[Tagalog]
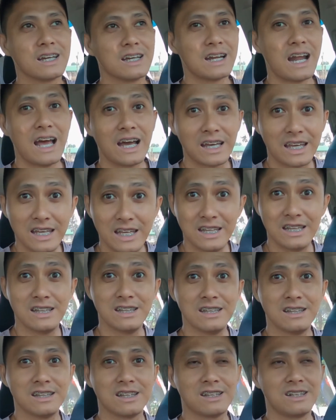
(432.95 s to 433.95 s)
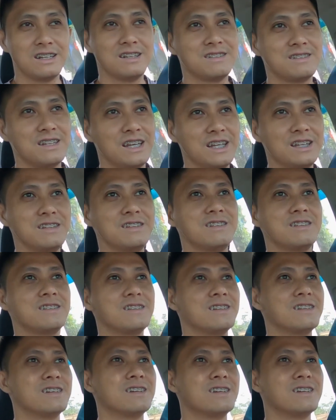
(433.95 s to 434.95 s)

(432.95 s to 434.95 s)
Kraken Christines.